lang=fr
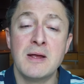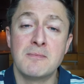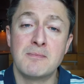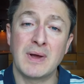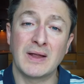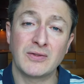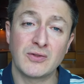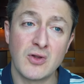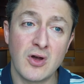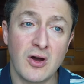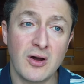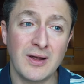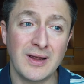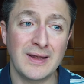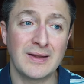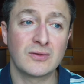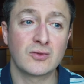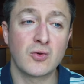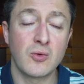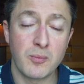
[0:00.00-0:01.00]
Maintenant,
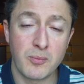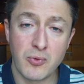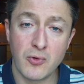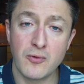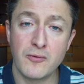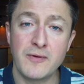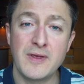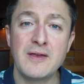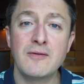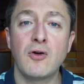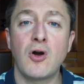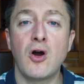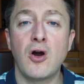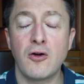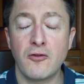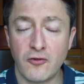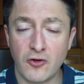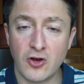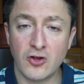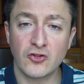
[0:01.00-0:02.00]
est-ce qu'on peut vivre en
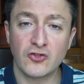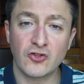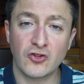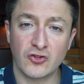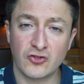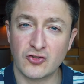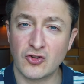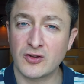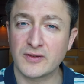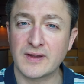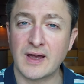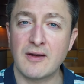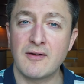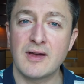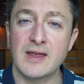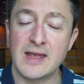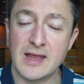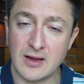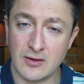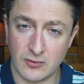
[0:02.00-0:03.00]
France sans
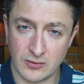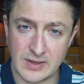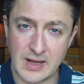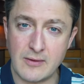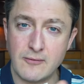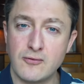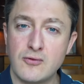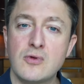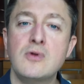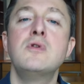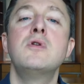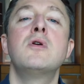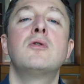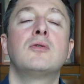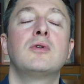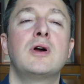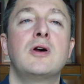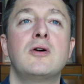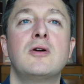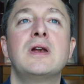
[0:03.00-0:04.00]
travailler On a vu
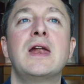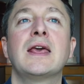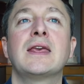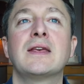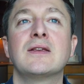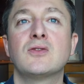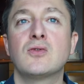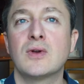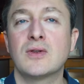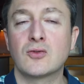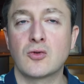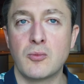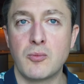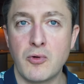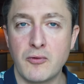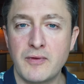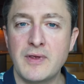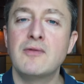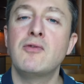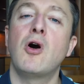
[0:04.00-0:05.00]
la question, est-ce qu'on peut
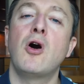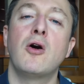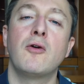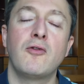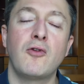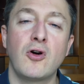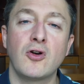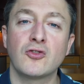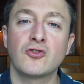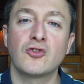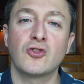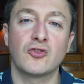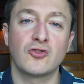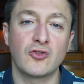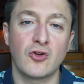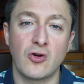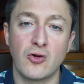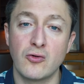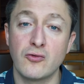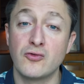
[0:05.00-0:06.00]
vivre en France
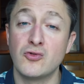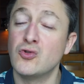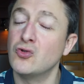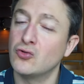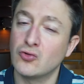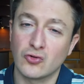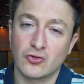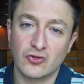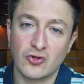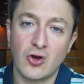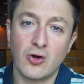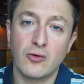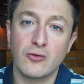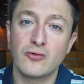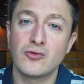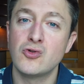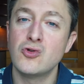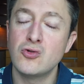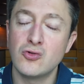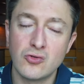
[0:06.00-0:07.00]
sans revenu Donc sans
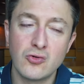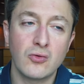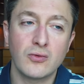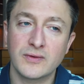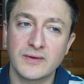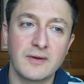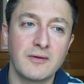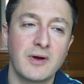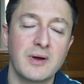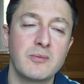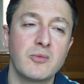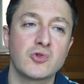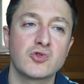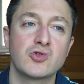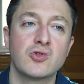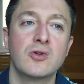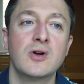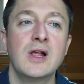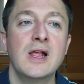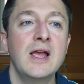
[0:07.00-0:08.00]
revenu, non, c'est vraiment
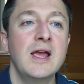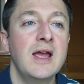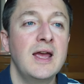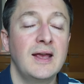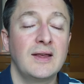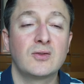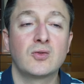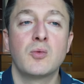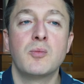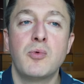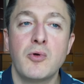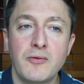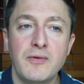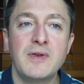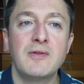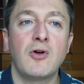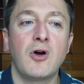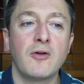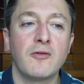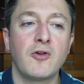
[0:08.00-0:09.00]
chaud. Est-ce qu'on peut
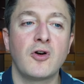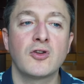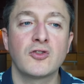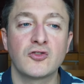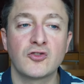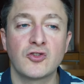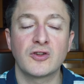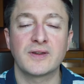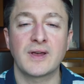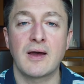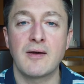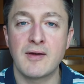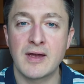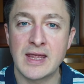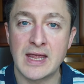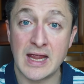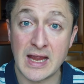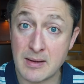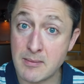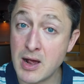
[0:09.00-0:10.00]
vivre en France
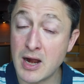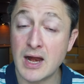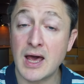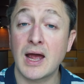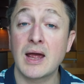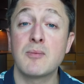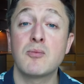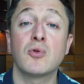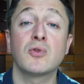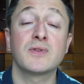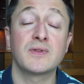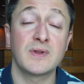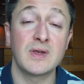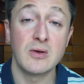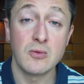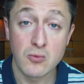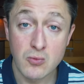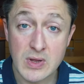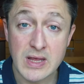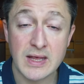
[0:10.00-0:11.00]
travailler Eh bien, la réponse,
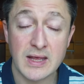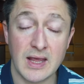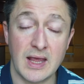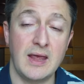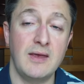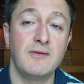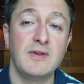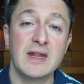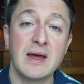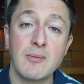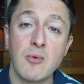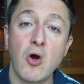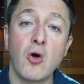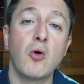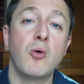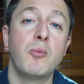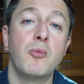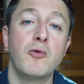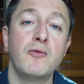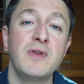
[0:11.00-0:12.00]
oui. Évidemment,
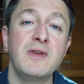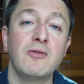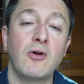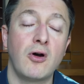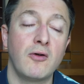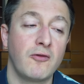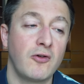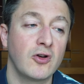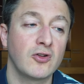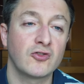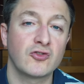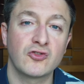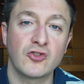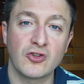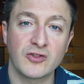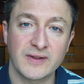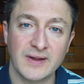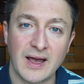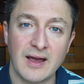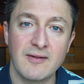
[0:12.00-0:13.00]
on peut vivre en France sans
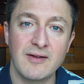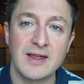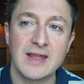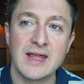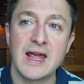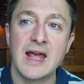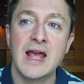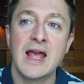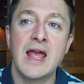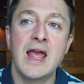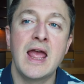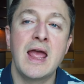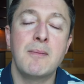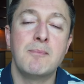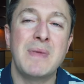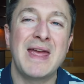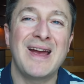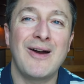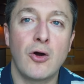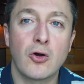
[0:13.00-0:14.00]
travailler.
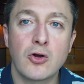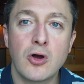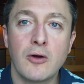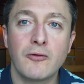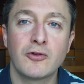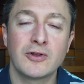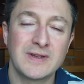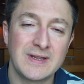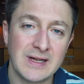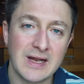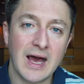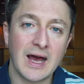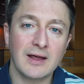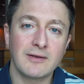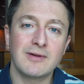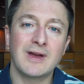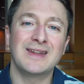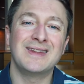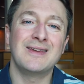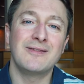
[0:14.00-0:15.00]
Mais encore faut-il
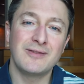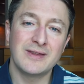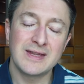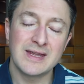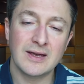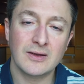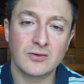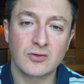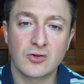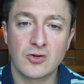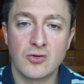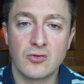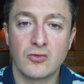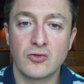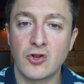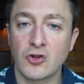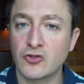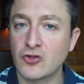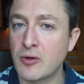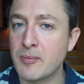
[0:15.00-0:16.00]
arriver à définir ce qu'on
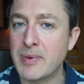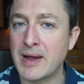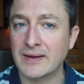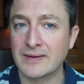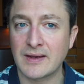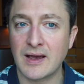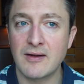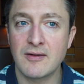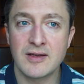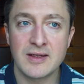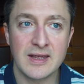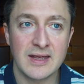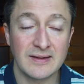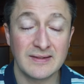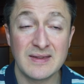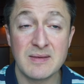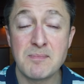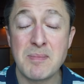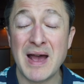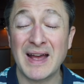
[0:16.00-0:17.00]
entend par travailler.
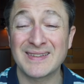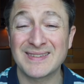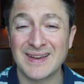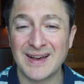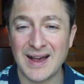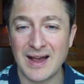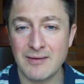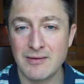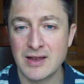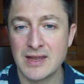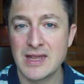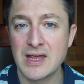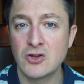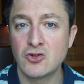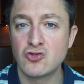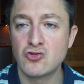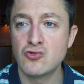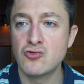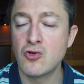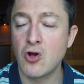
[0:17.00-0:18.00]
Si par travailler,
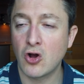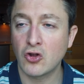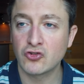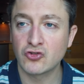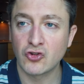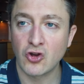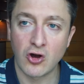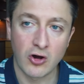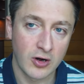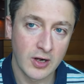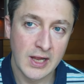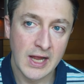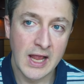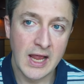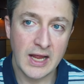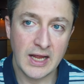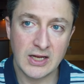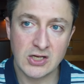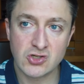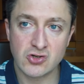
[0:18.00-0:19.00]
tu entends
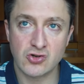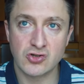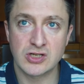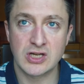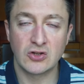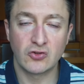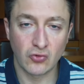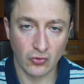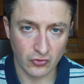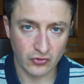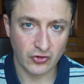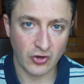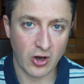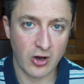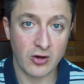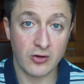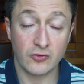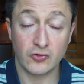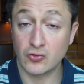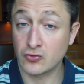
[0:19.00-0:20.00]
échanger ton
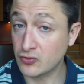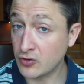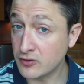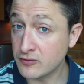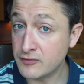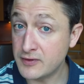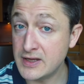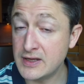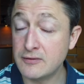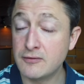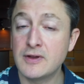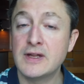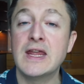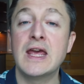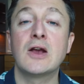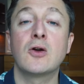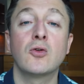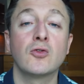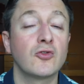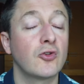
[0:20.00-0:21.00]
temps, ton temps de vie in fine,
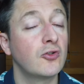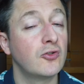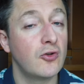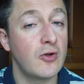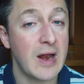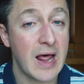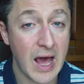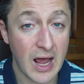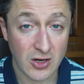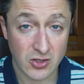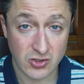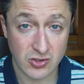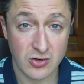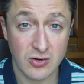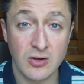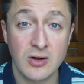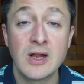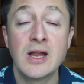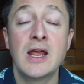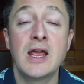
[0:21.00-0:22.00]
contre de
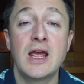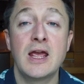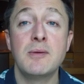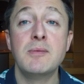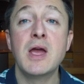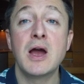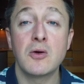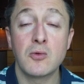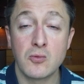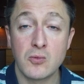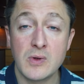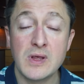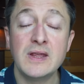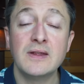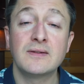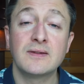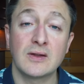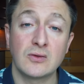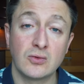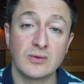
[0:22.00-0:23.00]
l'argent, eh bien oui,
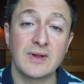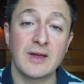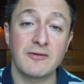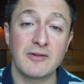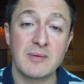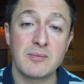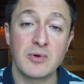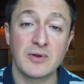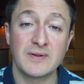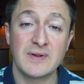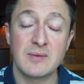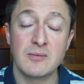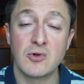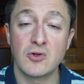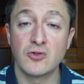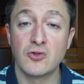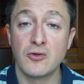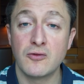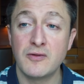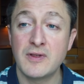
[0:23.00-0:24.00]
c'est tout à fait possible
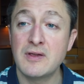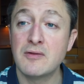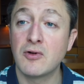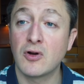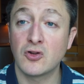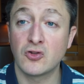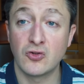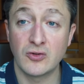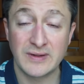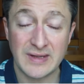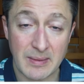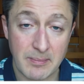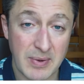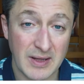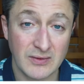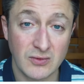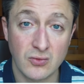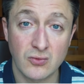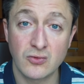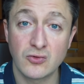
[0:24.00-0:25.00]
de vivre de ta
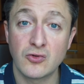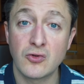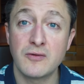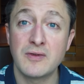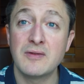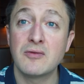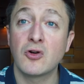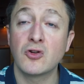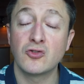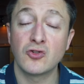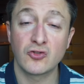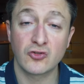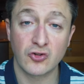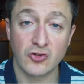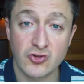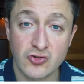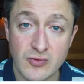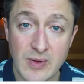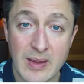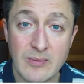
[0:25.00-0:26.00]
passion, de vivre de ce que
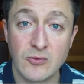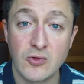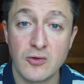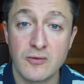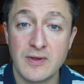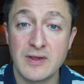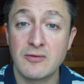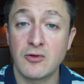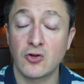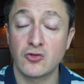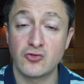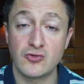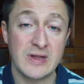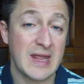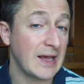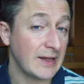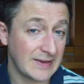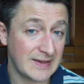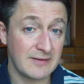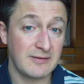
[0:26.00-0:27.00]
tu aimes, de vivre d'une
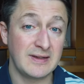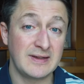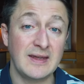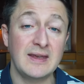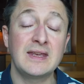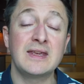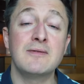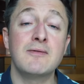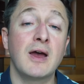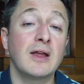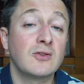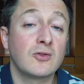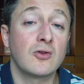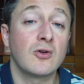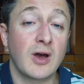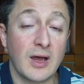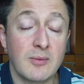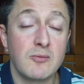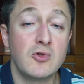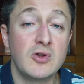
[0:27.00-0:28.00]
activité qui va te
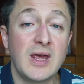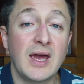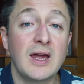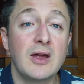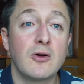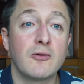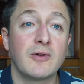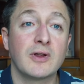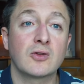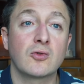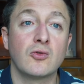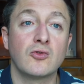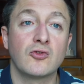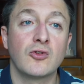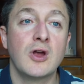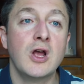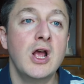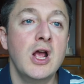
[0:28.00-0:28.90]
rémunérer en fin de compte.